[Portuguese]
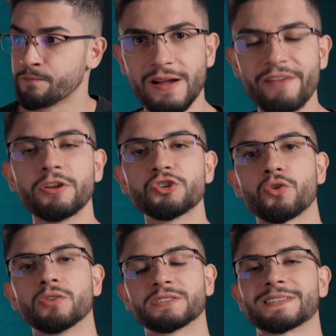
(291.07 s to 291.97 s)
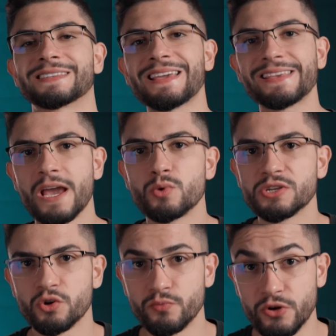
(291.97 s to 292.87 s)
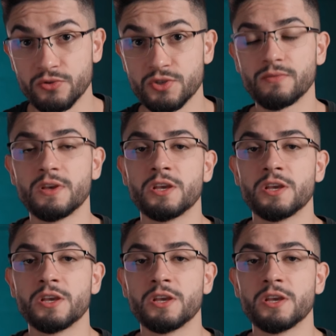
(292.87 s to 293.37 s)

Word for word: Afinal de contas, quem é Russell Brunson